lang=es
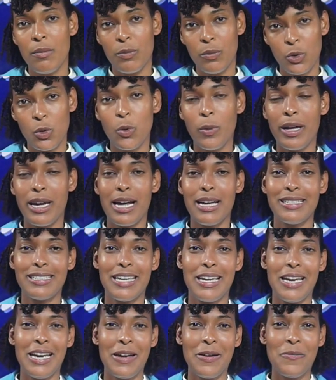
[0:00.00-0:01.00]
tú verás
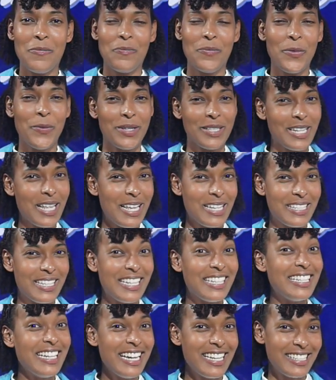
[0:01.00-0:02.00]
que me vas a decir,
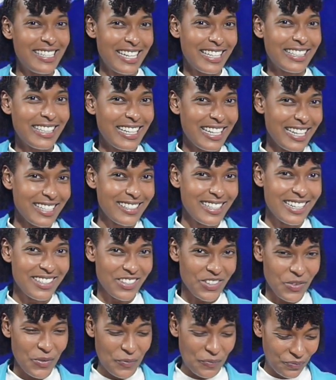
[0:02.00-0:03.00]
Jessica, tenías
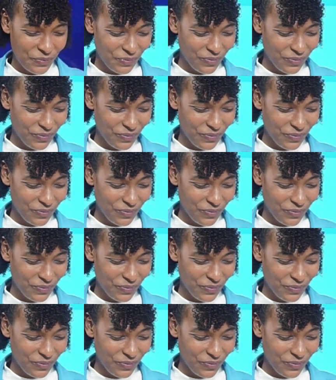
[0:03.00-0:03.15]
razón.